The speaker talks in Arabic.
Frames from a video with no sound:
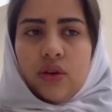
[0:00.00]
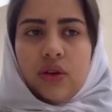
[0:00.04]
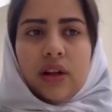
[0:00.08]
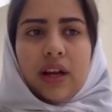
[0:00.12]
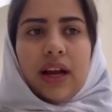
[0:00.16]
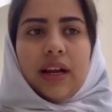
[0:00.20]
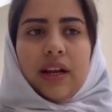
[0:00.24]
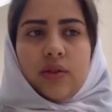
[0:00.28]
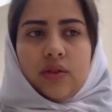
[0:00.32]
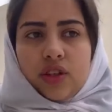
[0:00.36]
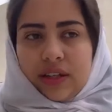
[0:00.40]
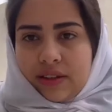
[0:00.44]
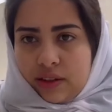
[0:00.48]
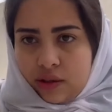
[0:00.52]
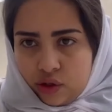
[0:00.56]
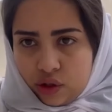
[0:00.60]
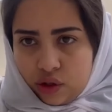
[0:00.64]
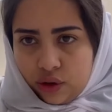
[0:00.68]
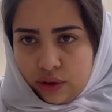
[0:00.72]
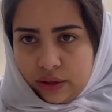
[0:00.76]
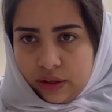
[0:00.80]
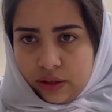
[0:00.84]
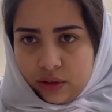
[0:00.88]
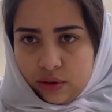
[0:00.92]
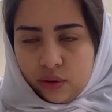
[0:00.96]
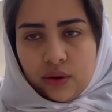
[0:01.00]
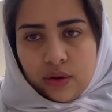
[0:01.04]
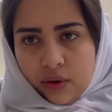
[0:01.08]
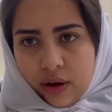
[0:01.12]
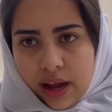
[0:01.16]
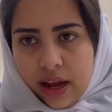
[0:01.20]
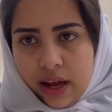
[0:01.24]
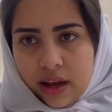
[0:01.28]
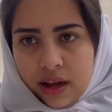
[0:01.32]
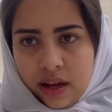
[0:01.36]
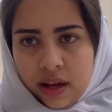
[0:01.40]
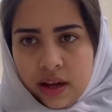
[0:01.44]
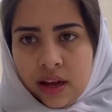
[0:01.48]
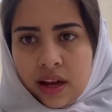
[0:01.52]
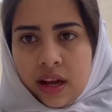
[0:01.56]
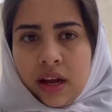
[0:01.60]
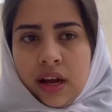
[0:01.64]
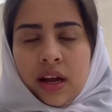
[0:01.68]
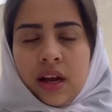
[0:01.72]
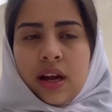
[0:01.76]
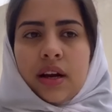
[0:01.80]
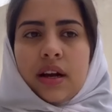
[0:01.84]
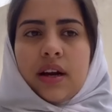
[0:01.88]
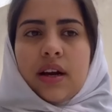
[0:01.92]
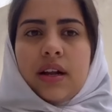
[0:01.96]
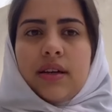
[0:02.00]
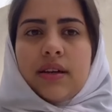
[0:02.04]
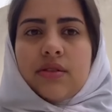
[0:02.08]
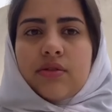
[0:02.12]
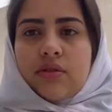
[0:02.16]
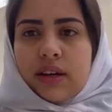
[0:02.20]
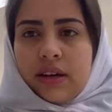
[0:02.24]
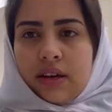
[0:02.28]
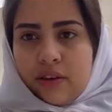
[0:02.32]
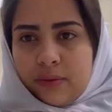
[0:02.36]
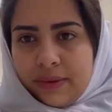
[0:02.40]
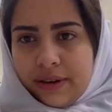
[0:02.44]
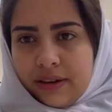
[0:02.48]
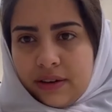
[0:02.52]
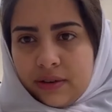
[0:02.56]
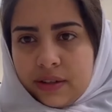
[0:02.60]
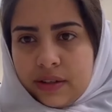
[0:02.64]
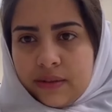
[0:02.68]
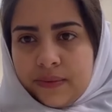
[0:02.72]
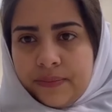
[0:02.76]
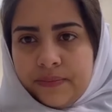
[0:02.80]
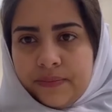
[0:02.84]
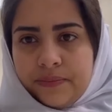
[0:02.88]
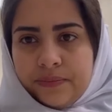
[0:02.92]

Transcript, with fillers: قال لي واش عندك صولد قلت له اه قال لي صولي لومبيلونس